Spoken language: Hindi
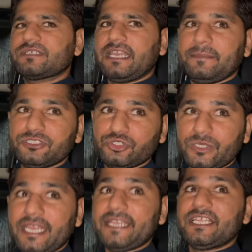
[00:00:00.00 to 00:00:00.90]
किले पे तो
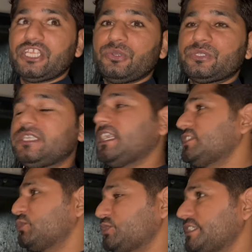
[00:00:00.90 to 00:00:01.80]
चूंकि लाइटें नहीं होती
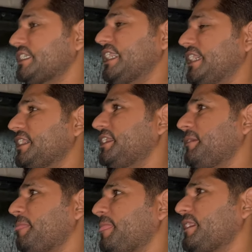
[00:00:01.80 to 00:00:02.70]
यहाँ तो कुछ नज़र आएगा
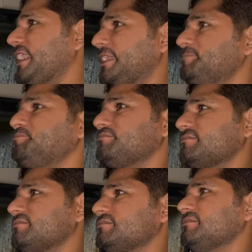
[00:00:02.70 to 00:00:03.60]
नहीं
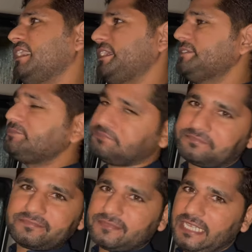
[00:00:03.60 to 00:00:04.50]
खैर भाई
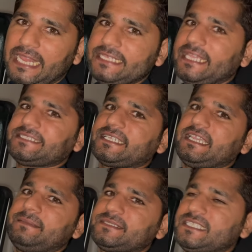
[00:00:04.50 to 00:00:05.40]
नहीं देख
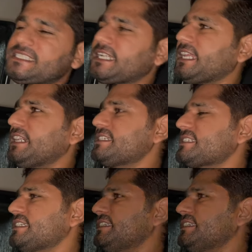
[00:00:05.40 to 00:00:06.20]
सके हम सनसेट यहाँ से